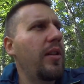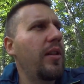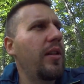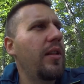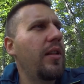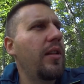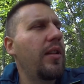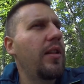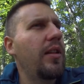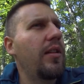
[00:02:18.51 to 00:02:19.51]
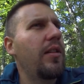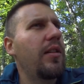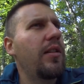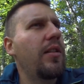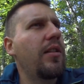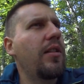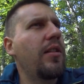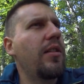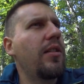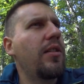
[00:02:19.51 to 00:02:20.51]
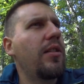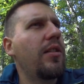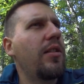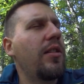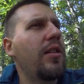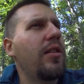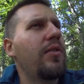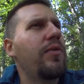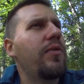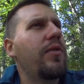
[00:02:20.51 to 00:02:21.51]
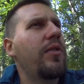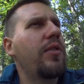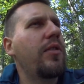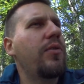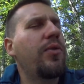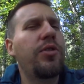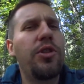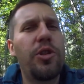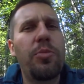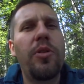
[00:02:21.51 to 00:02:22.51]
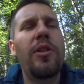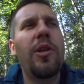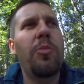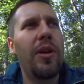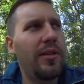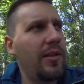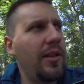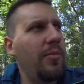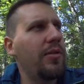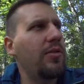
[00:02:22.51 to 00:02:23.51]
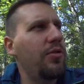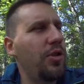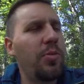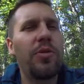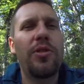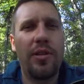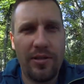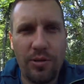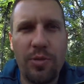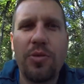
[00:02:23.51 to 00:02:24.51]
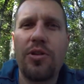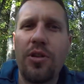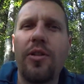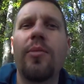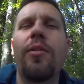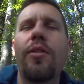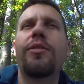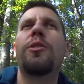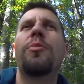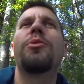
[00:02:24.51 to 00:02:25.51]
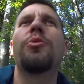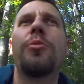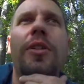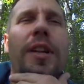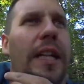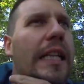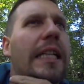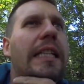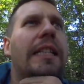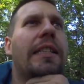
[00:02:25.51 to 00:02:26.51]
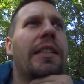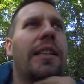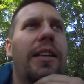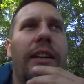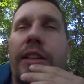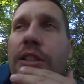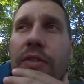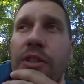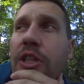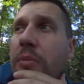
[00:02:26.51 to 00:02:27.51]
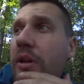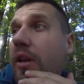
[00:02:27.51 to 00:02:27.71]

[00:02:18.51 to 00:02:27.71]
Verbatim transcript: Tak, a wchodzimy niebieskim. Wchodziliśmy niebieskim, schodzimy zielonym. Wchodziliśmy niebieskim, a tak. schodziliśmy, schodzimy zielonym. O, w ten sposób. No. Tak. E, gdzie wyjdziemy?